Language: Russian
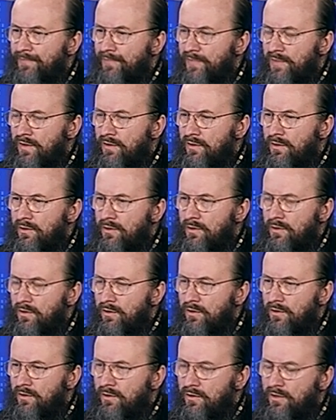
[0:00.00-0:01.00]

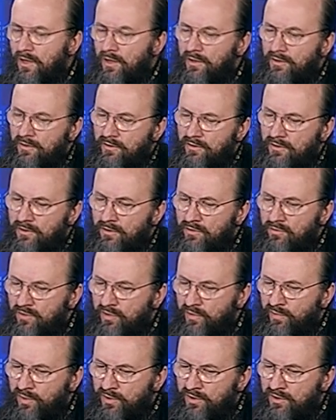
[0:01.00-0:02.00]
э, как на
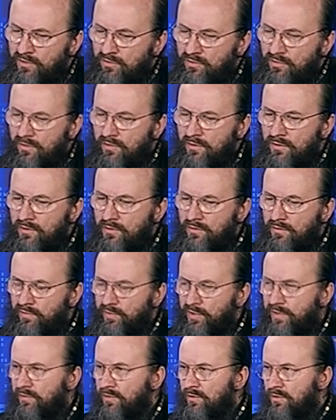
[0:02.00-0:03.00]
территории подконтрольной
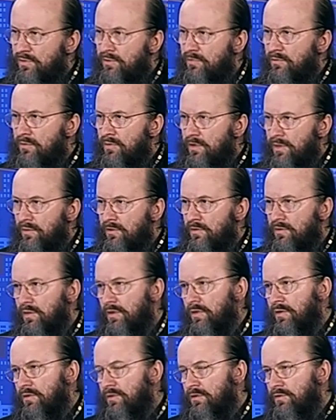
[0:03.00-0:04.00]
правительства Украины,
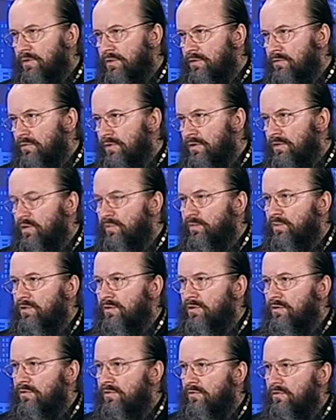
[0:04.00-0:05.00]
так и на территории
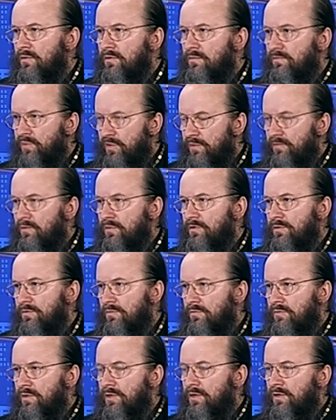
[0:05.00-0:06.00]
неподконтрольной
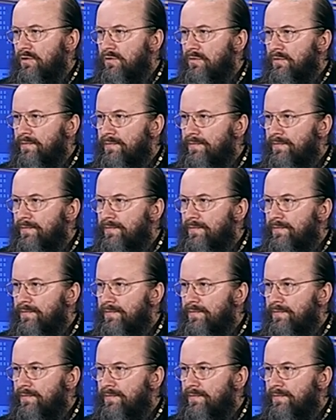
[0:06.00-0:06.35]
правительства Украины.